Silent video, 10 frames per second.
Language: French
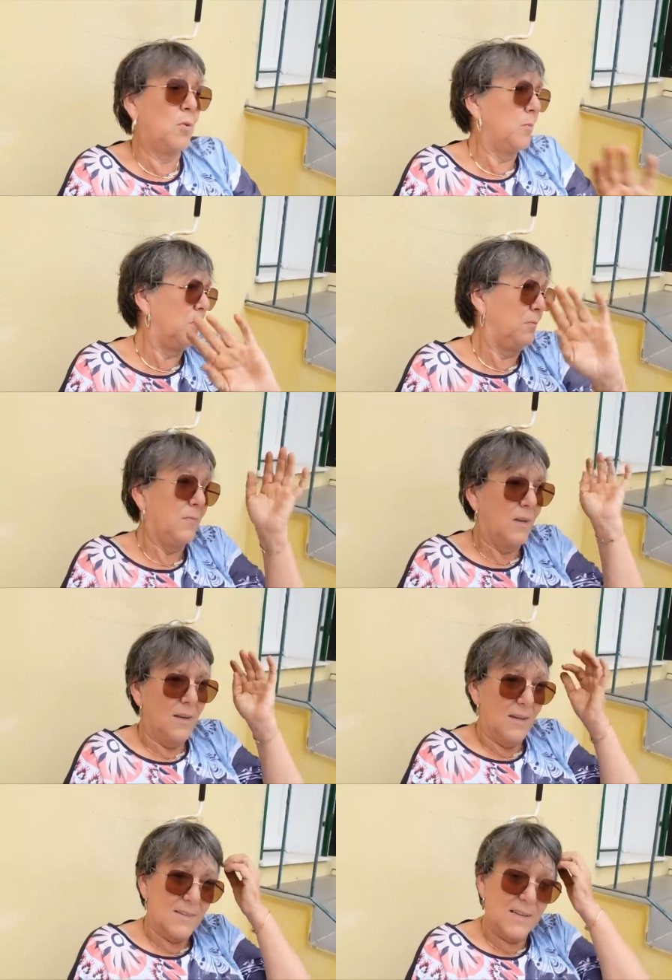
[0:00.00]
Bon,
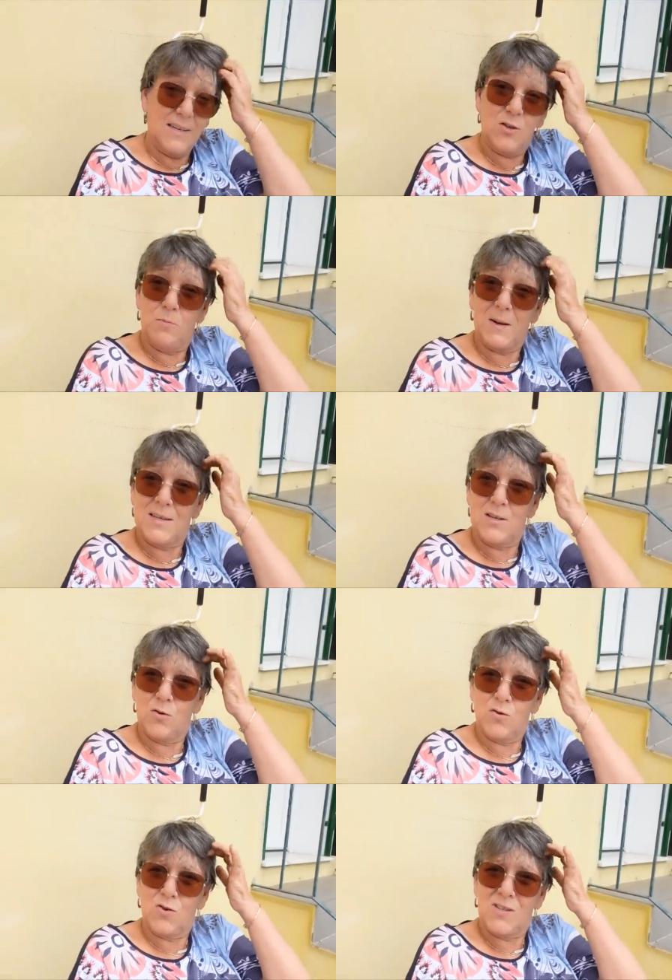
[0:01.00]
ça y est, je suis partie
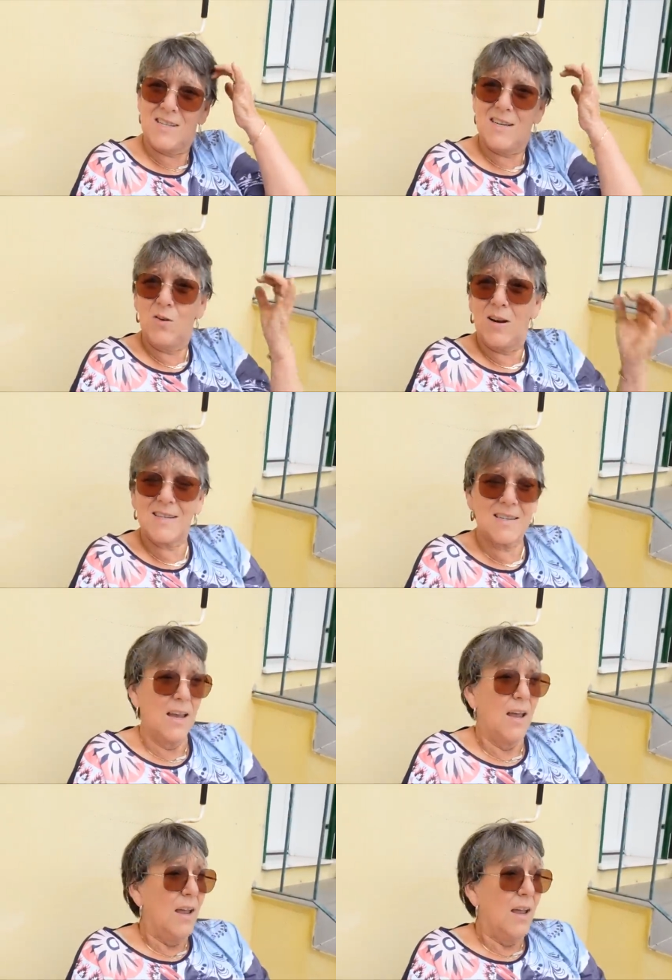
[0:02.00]
sur autre chose, c'est dégueulasse.